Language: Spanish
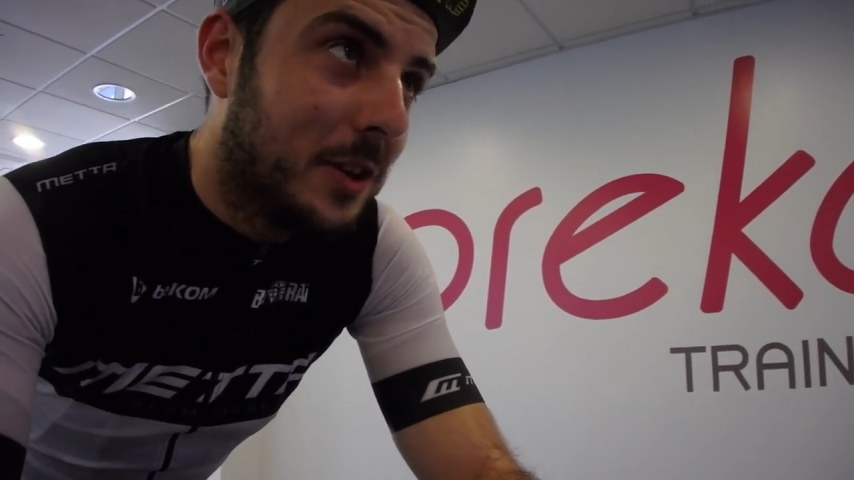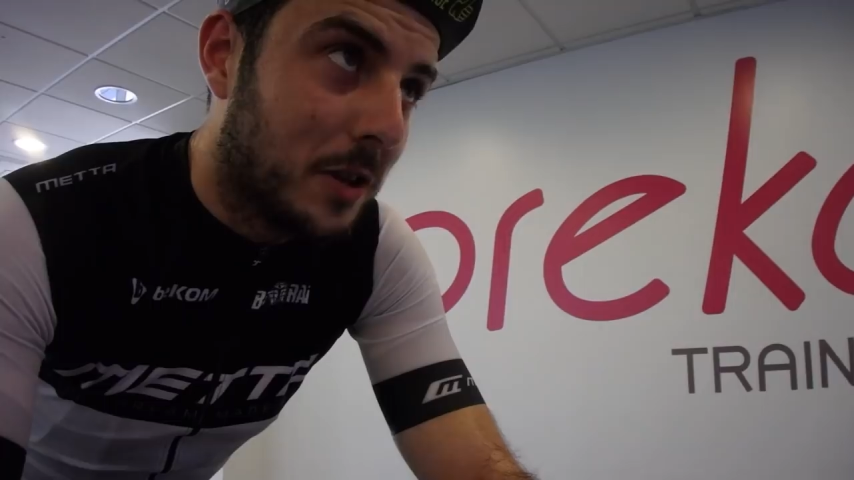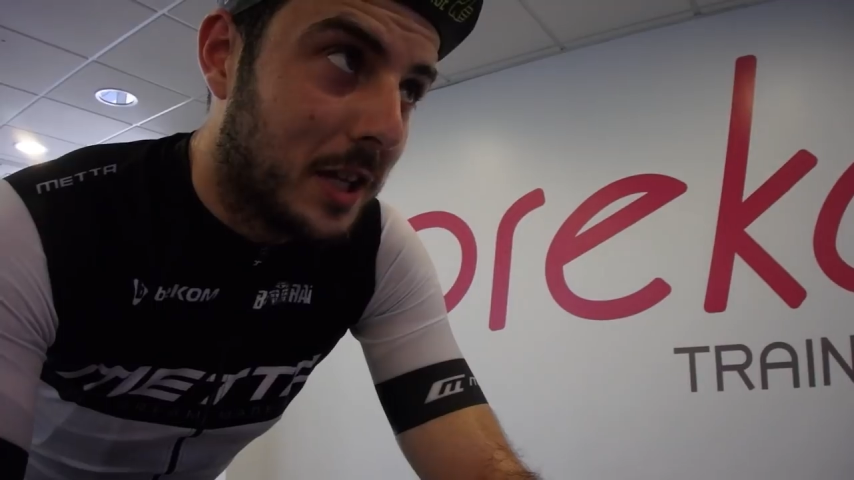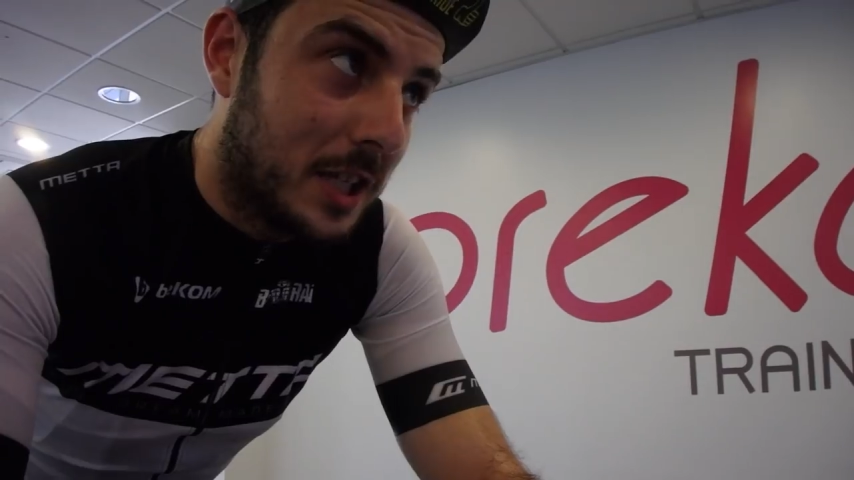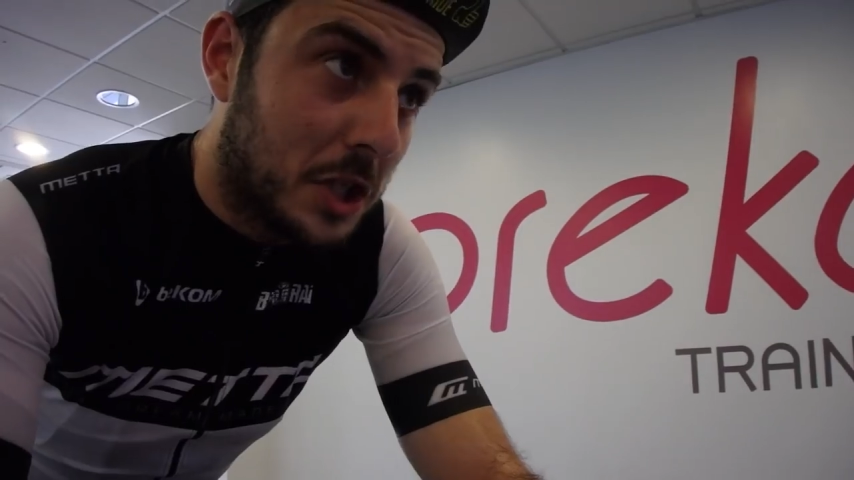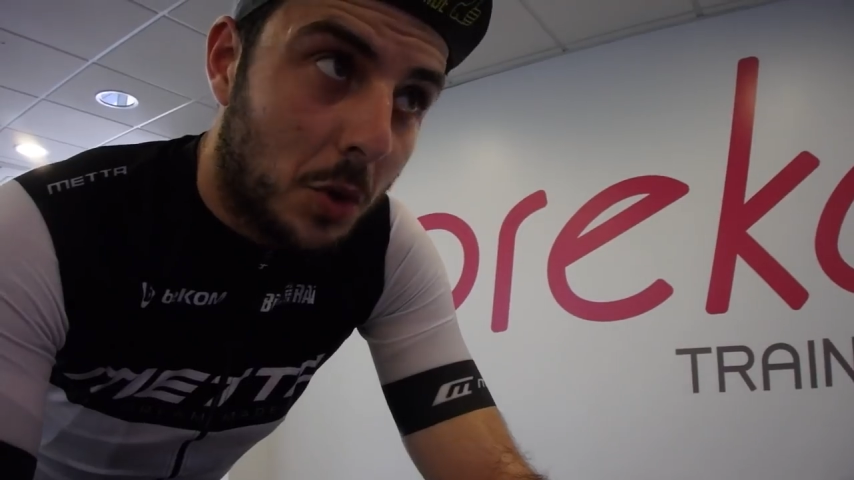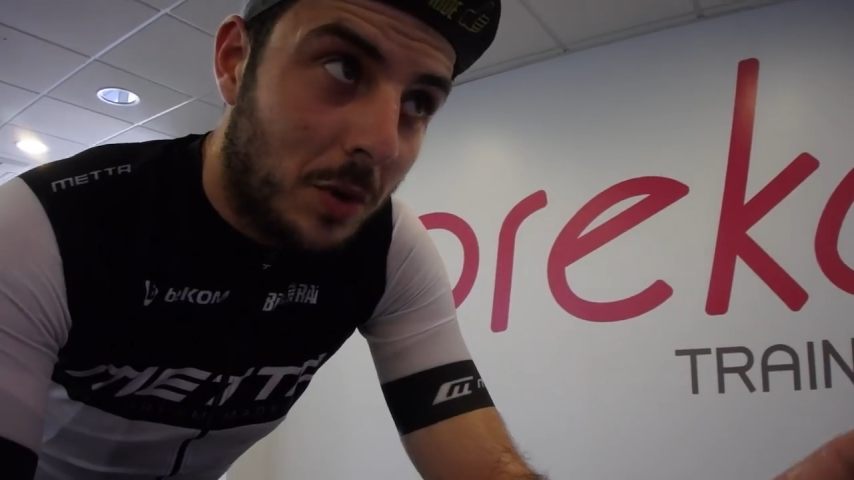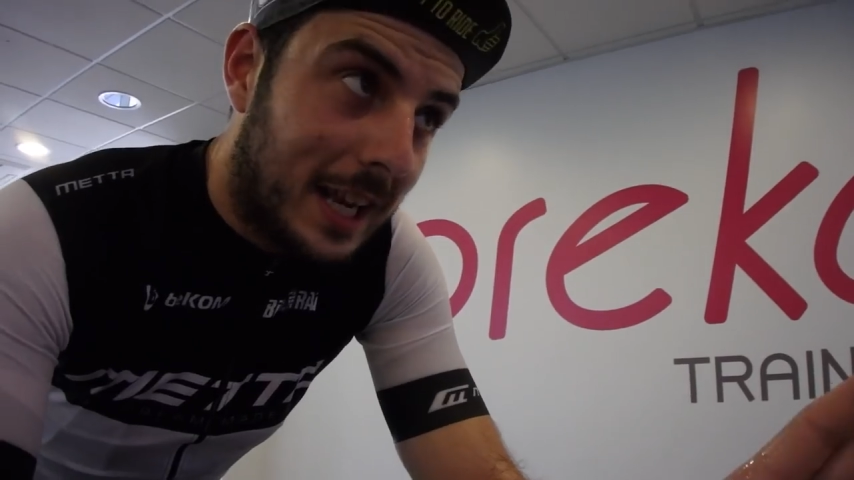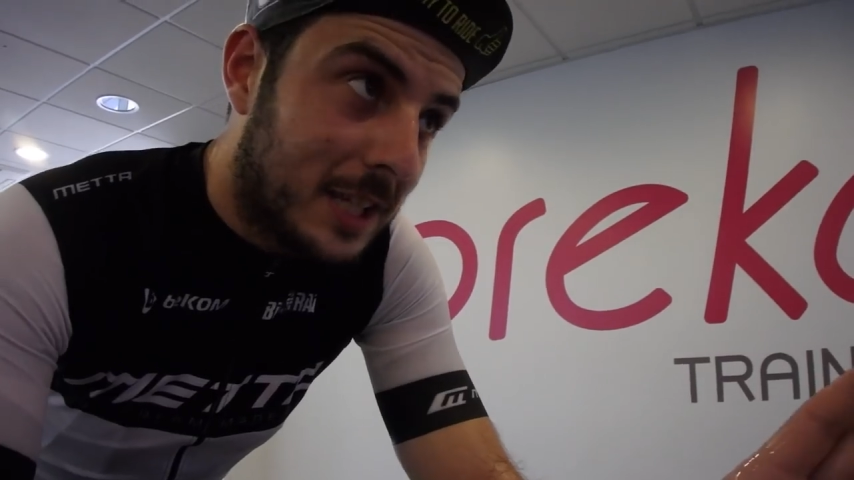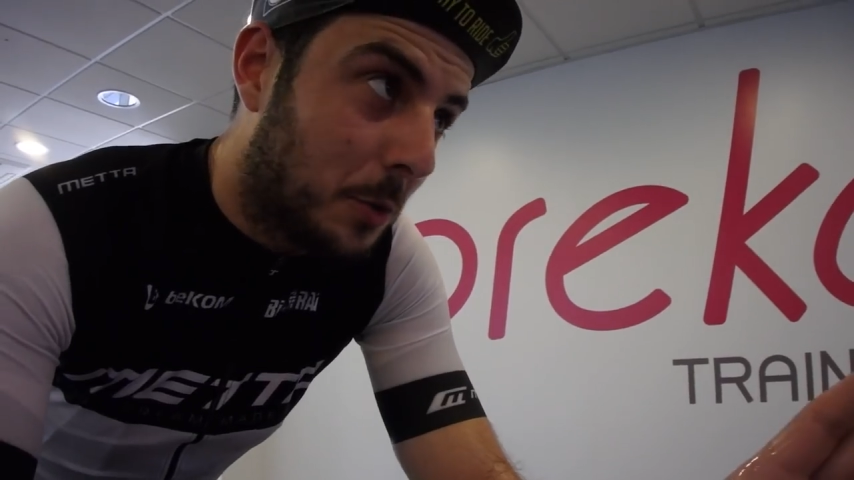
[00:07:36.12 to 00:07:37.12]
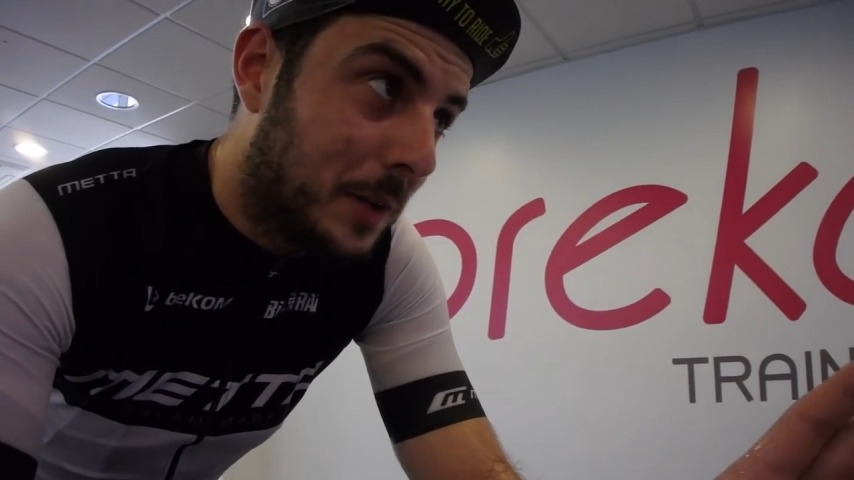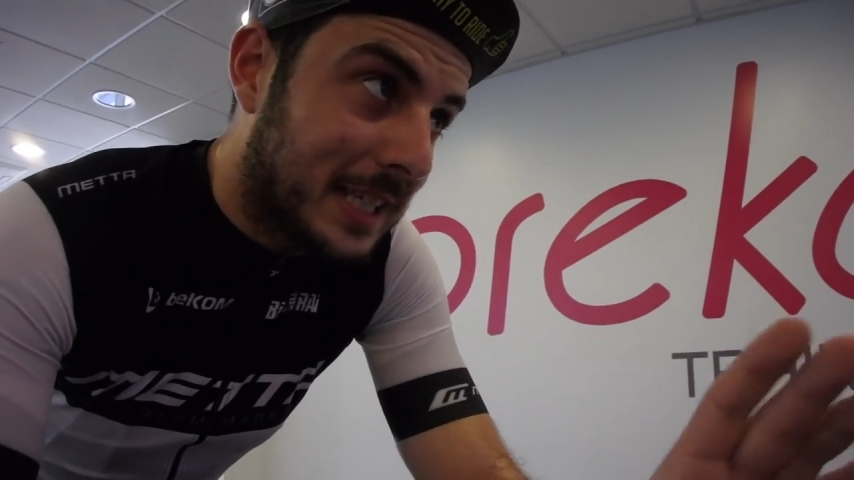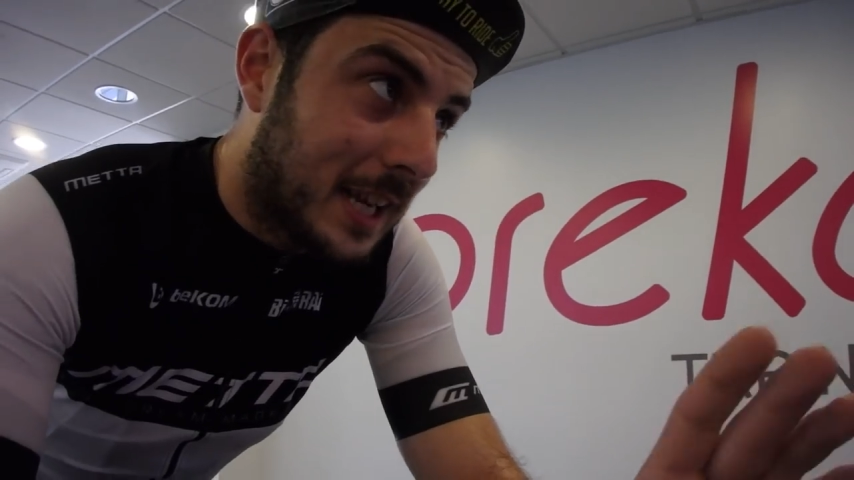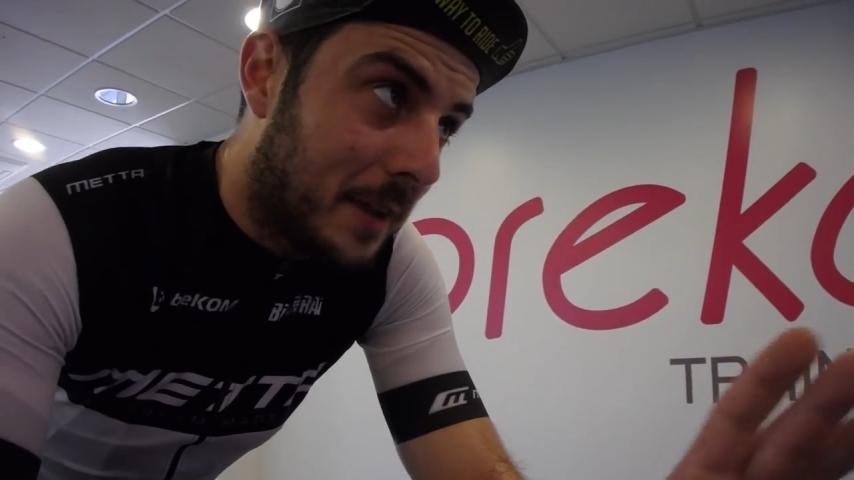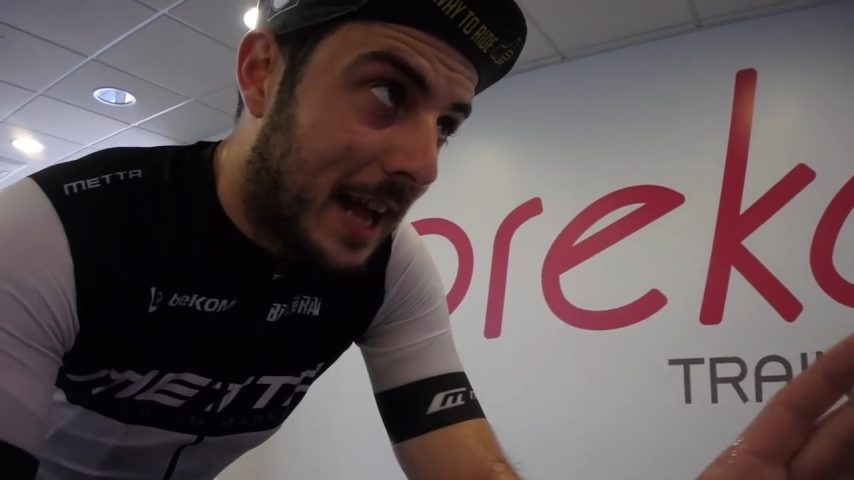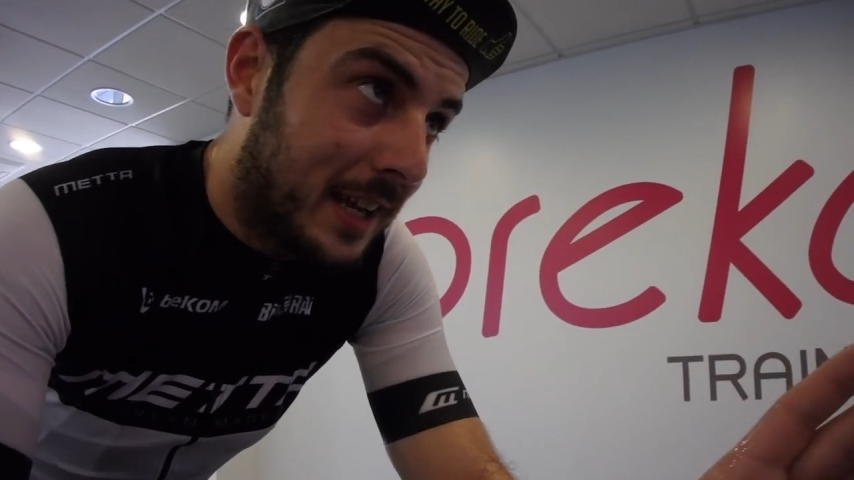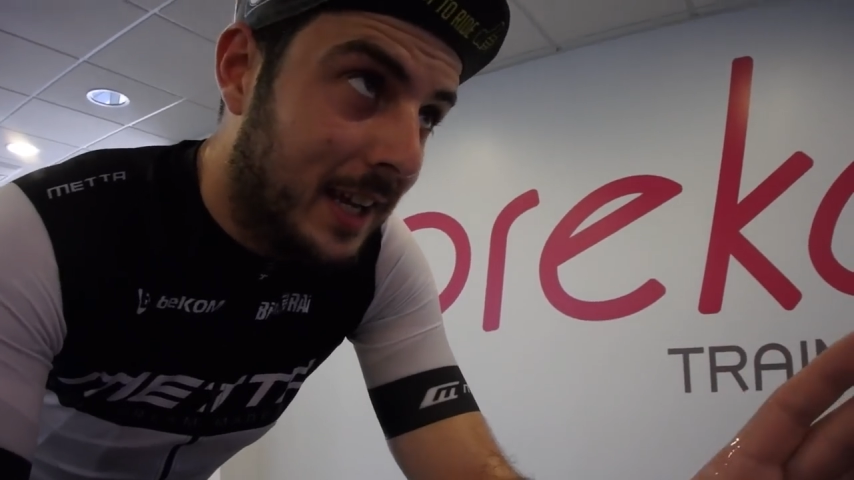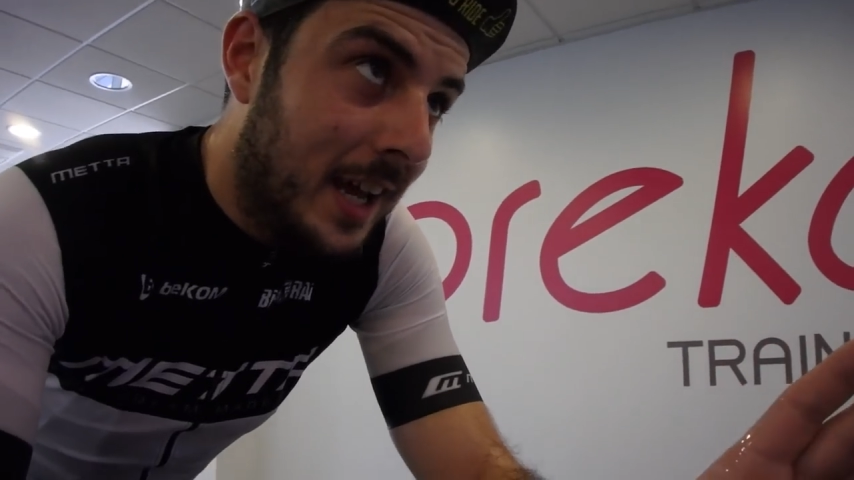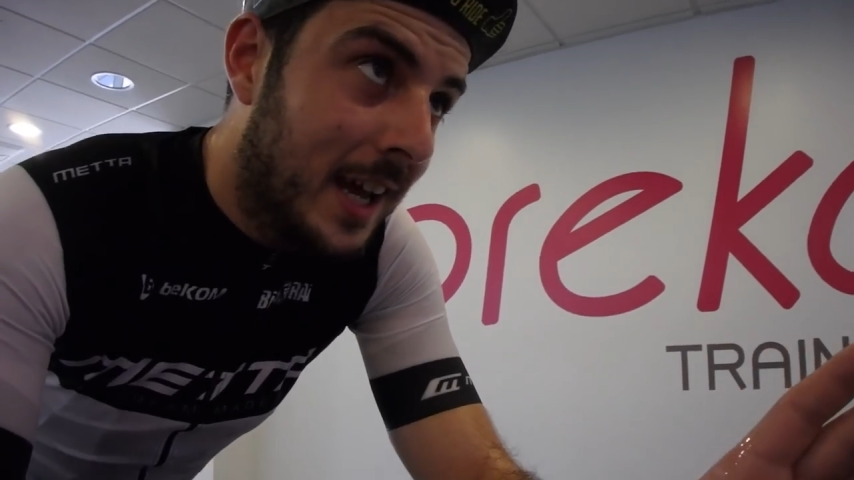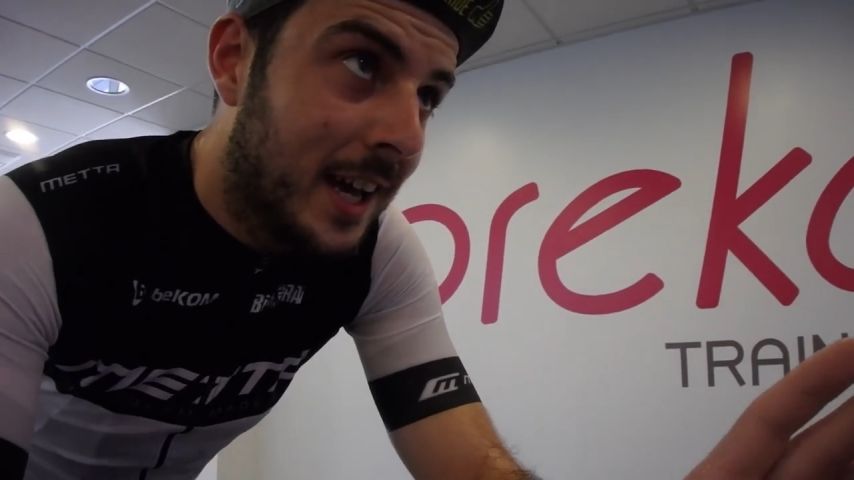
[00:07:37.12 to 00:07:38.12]
Entonces, he hecho una de las subidas que había
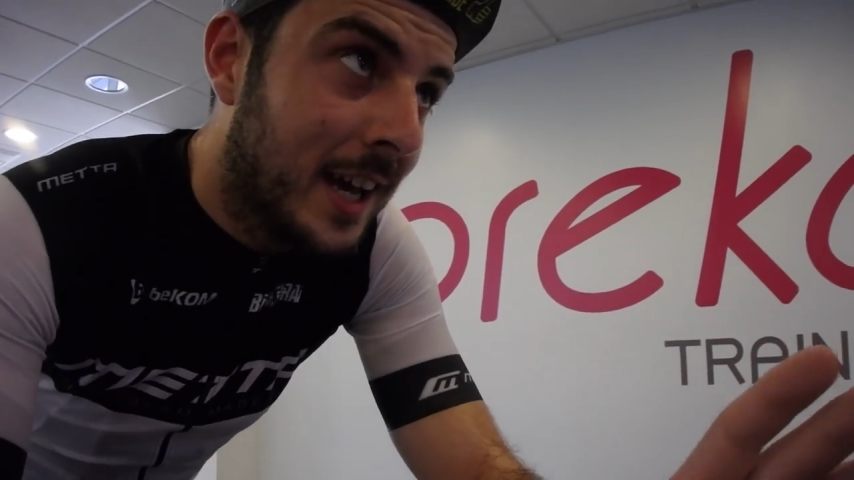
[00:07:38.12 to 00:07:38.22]
aquí,